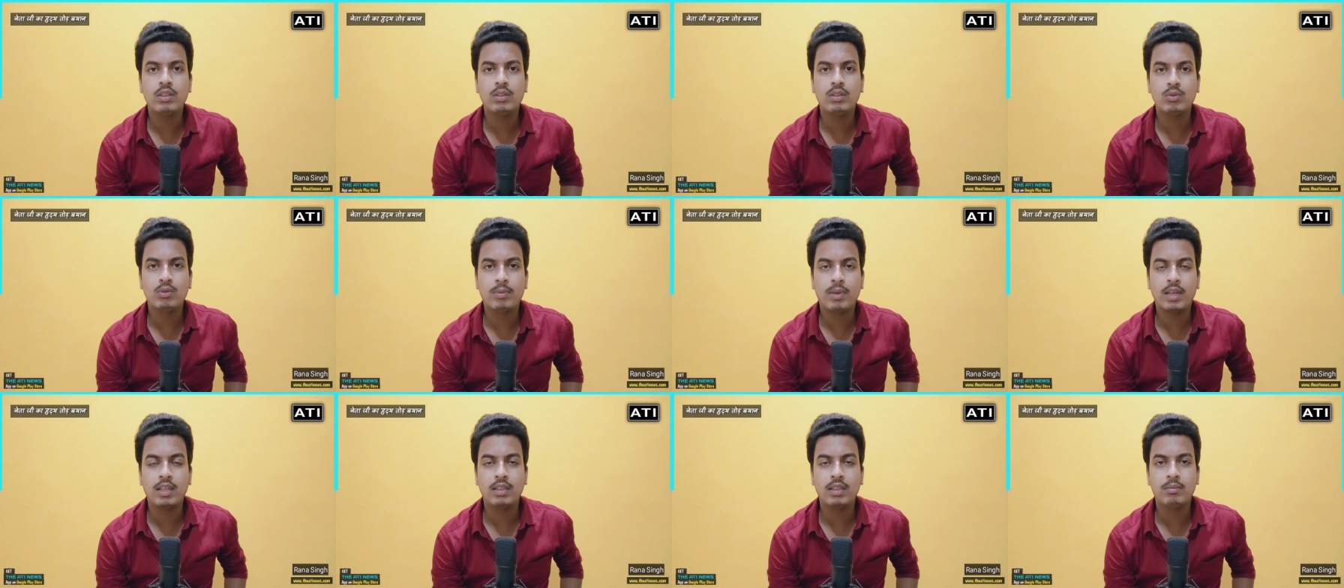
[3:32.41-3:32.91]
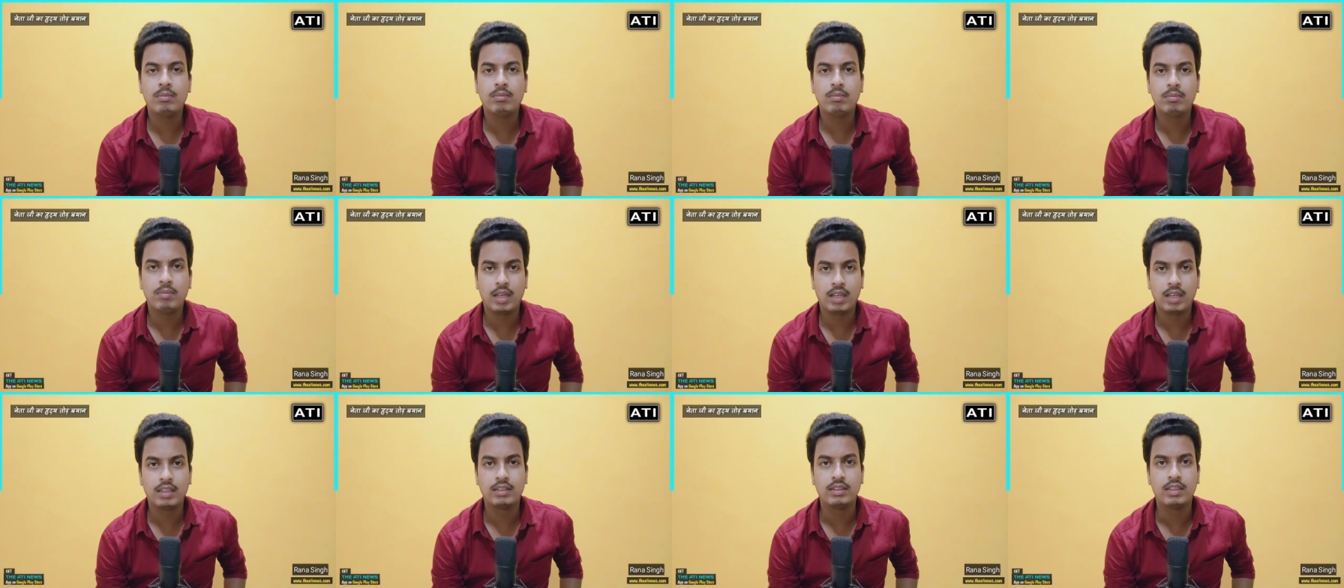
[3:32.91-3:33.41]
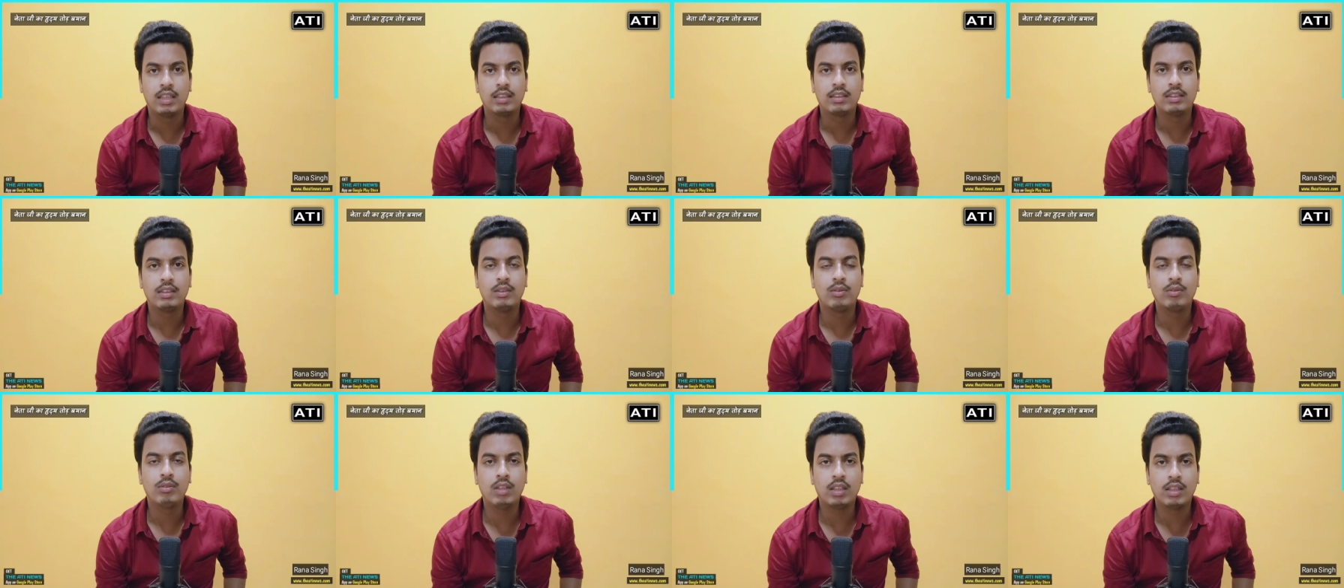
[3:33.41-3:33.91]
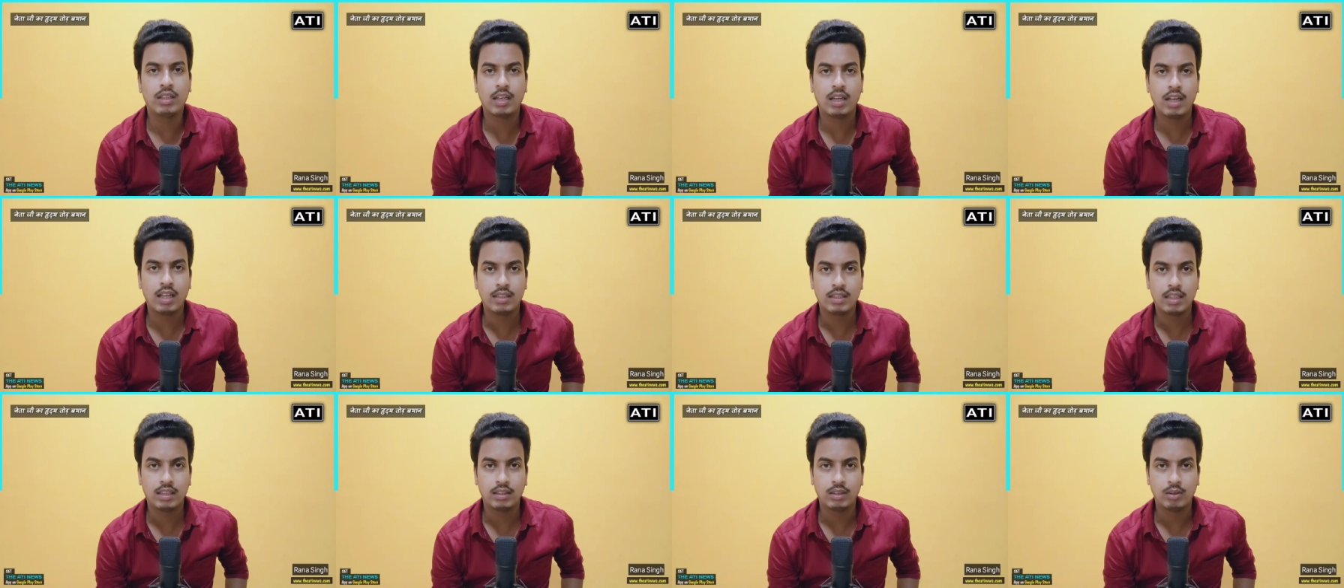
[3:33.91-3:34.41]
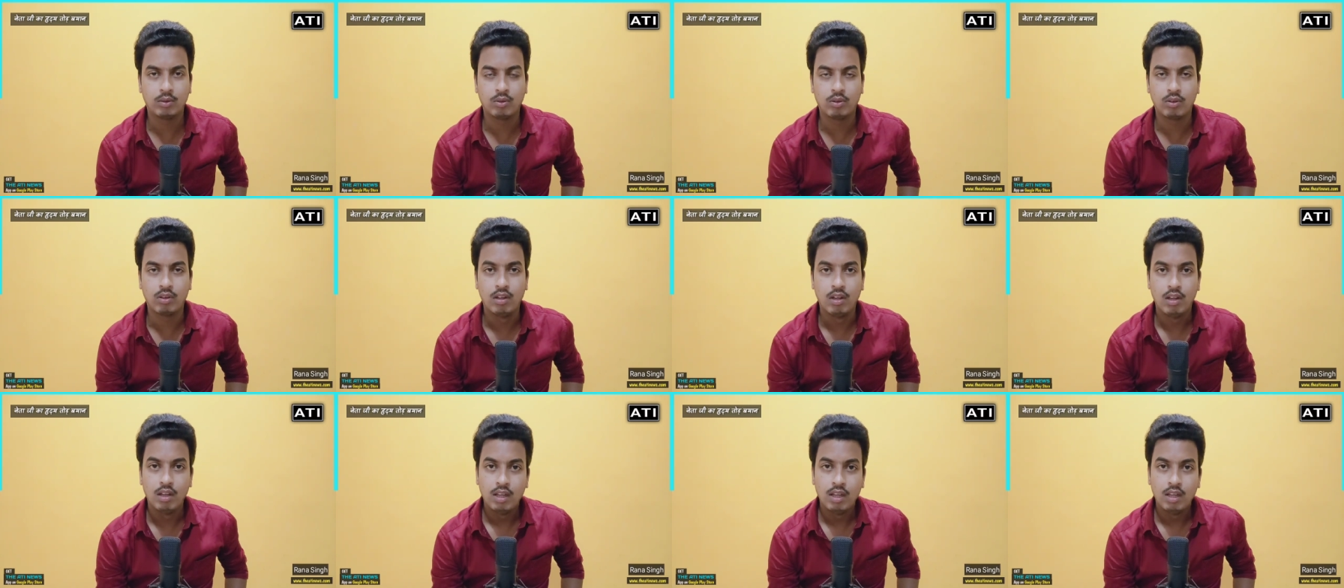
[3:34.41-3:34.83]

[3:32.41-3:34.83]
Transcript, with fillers: की ज़ुबानें बहक जाती हों लड़खड़ा जाते हों